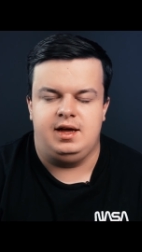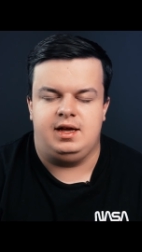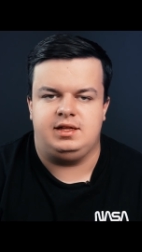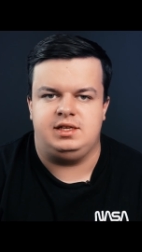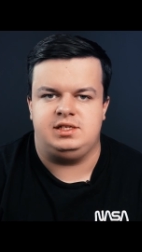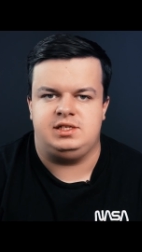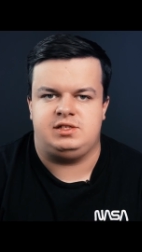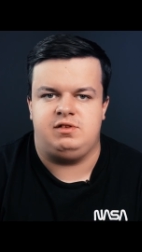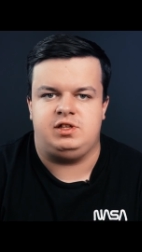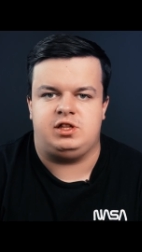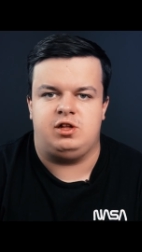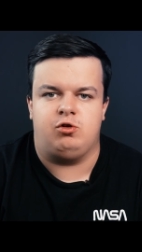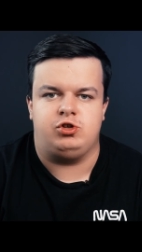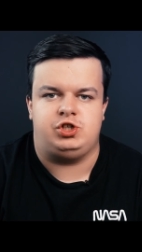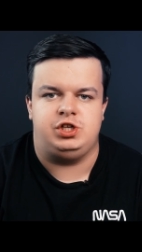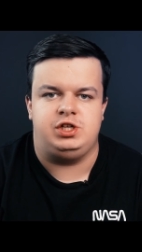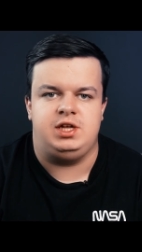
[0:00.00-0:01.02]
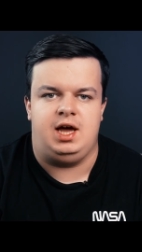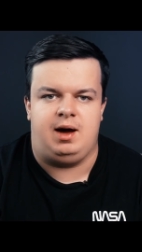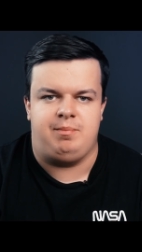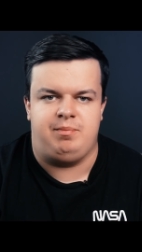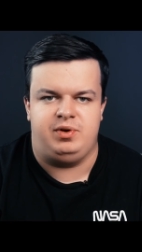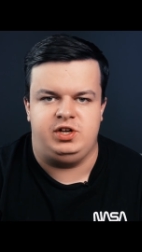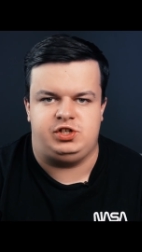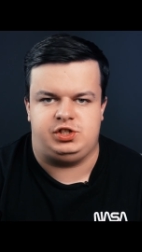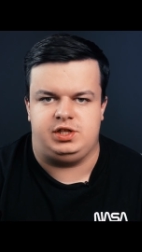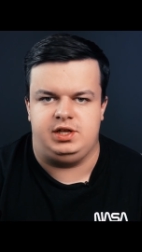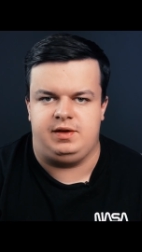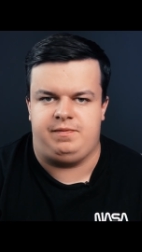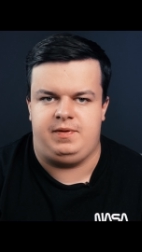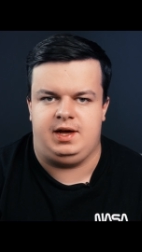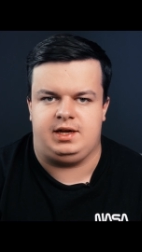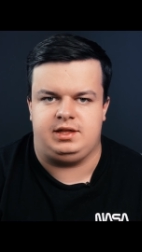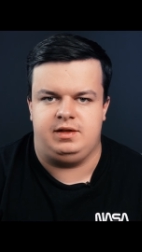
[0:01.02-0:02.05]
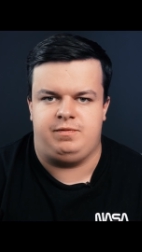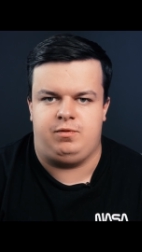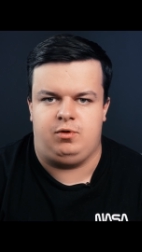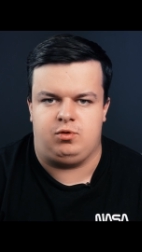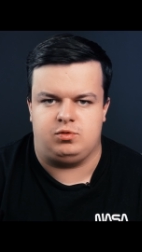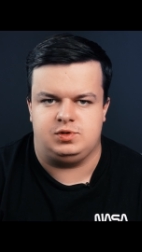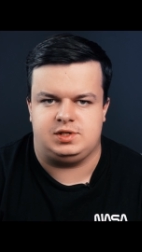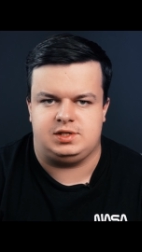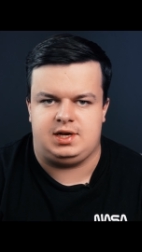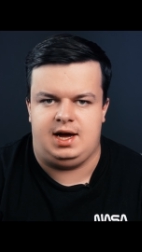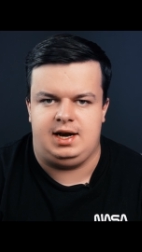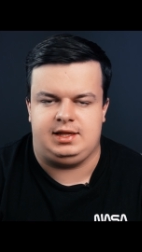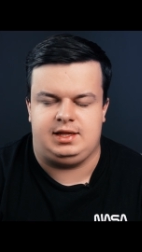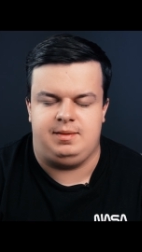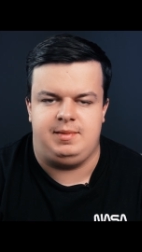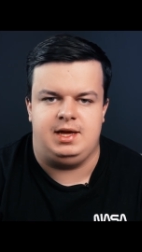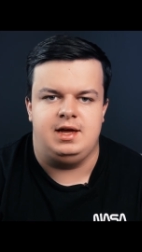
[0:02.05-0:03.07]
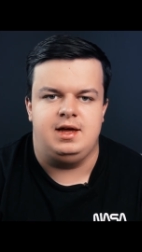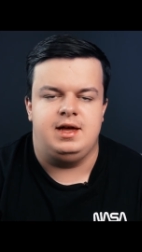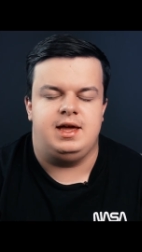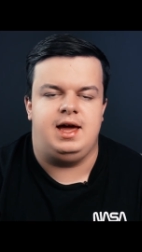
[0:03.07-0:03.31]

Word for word: Это действительно очень необычный эффектный фокус с картами.